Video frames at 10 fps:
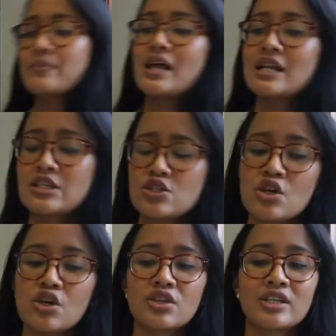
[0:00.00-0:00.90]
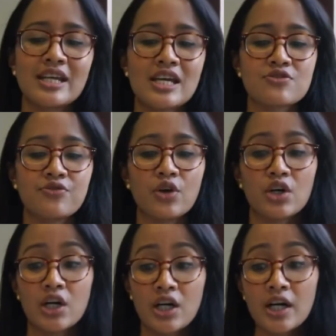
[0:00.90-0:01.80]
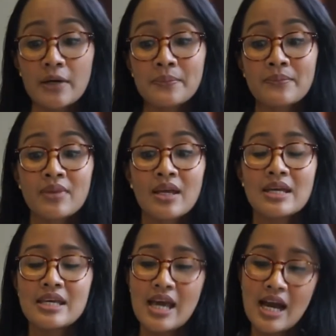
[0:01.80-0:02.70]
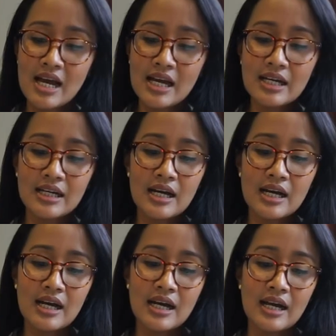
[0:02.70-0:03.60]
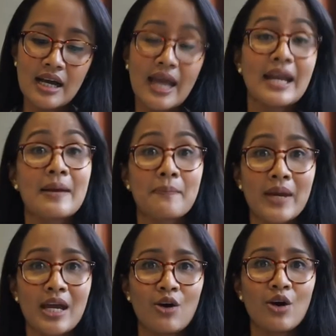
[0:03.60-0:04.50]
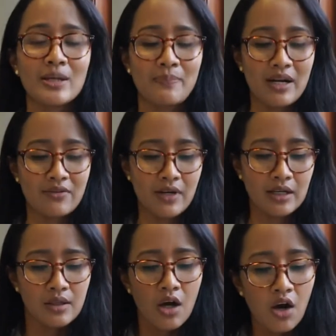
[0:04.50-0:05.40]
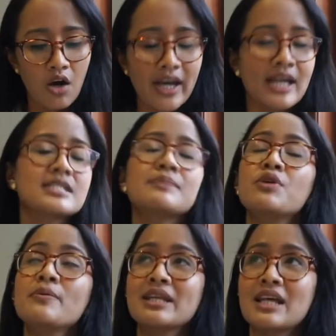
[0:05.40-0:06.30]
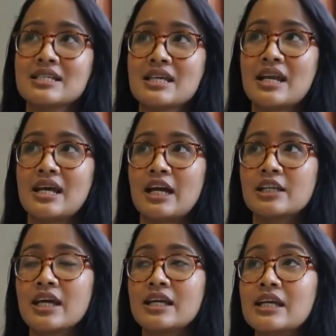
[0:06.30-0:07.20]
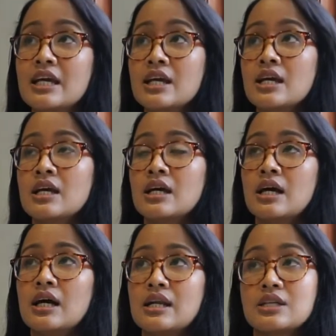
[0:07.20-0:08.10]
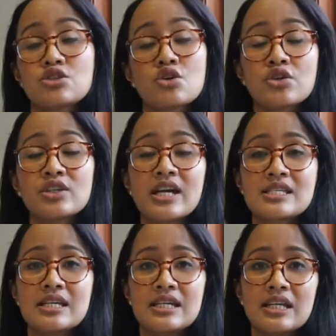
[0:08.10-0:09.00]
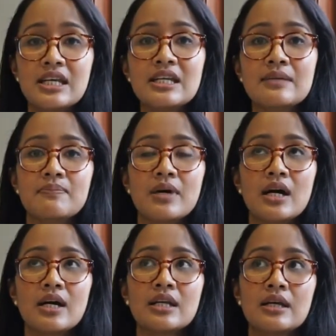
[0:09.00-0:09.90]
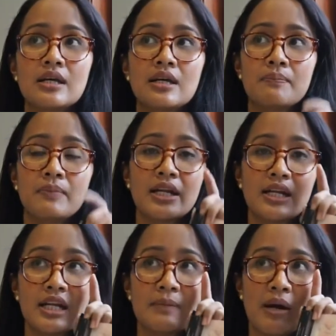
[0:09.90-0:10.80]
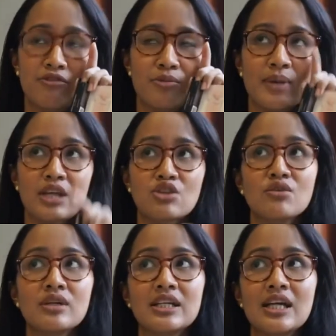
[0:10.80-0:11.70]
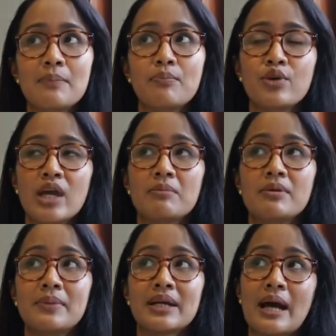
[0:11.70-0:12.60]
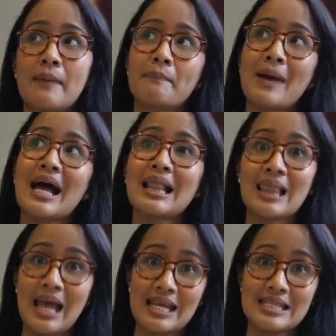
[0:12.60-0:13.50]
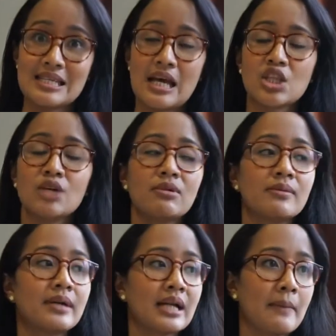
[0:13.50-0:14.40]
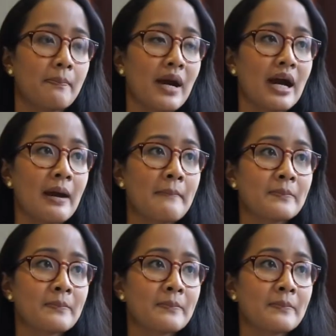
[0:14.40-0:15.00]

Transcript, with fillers: Narciso Rodriguez for Her yang uh, eh, EDP yang Eau de Parfum. Oh, Oke, okay. sebelum kita ke sana ya. Jadi uh, Narciso Rodriguez ini di uh, di lini parfumnya itu dia punya beberapa lines atau beberapa